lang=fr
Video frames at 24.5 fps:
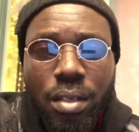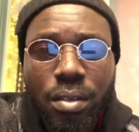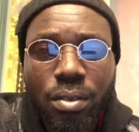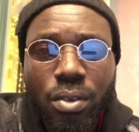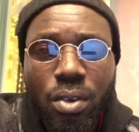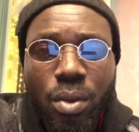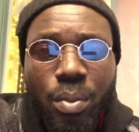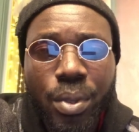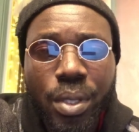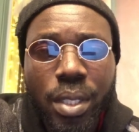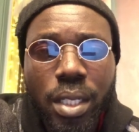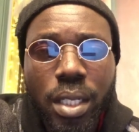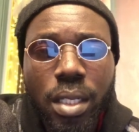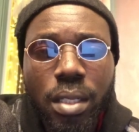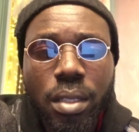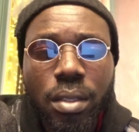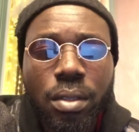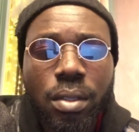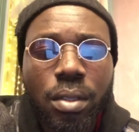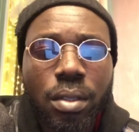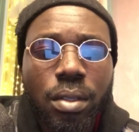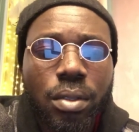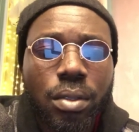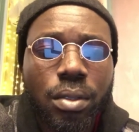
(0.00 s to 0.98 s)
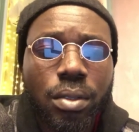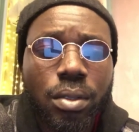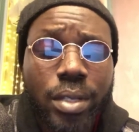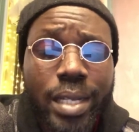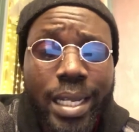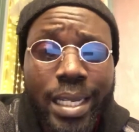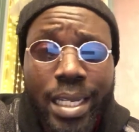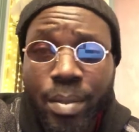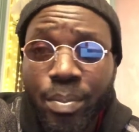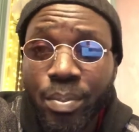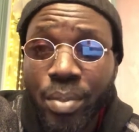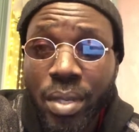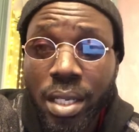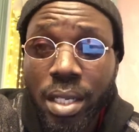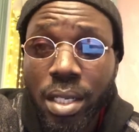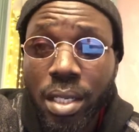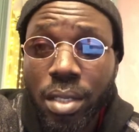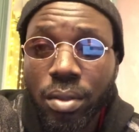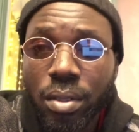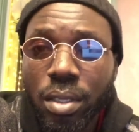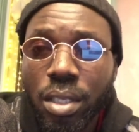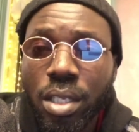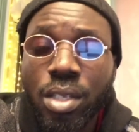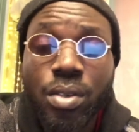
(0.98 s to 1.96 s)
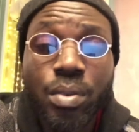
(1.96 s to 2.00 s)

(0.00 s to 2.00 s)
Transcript: Comprenez Donc il y a des pays qui